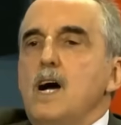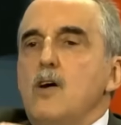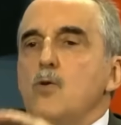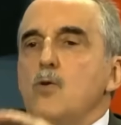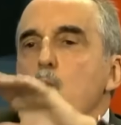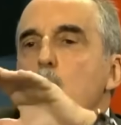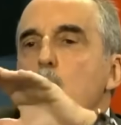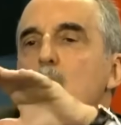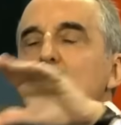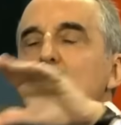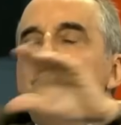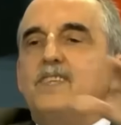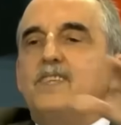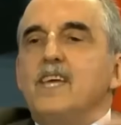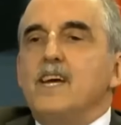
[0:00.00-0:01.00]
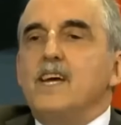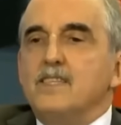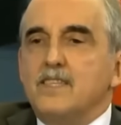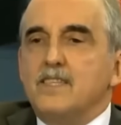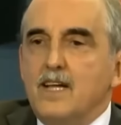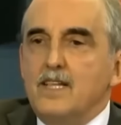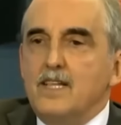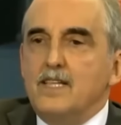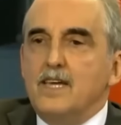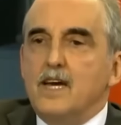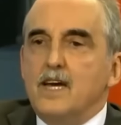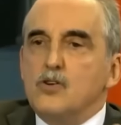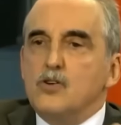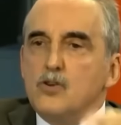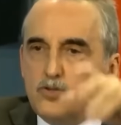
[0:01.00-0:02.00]
que permee las políticas. Por
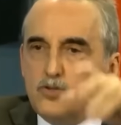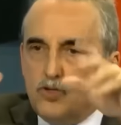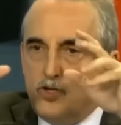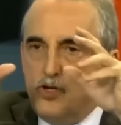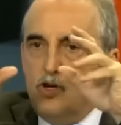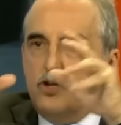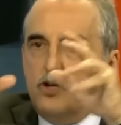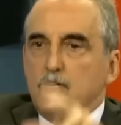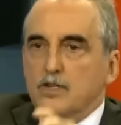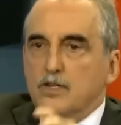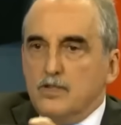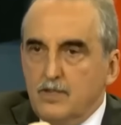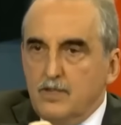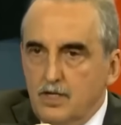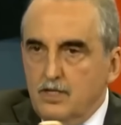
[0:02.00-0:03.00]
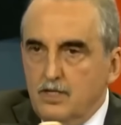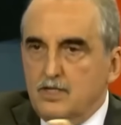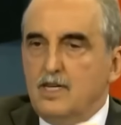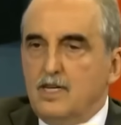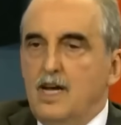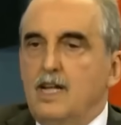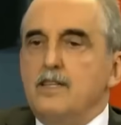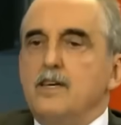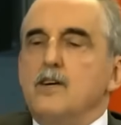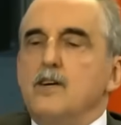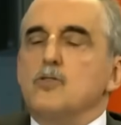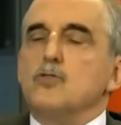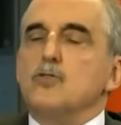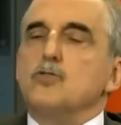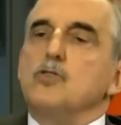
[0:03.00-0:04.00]
ejemplo, la primer política que tiene que
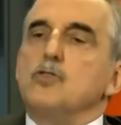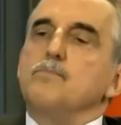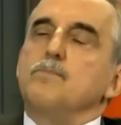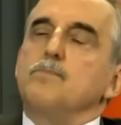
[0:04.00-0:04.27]
permear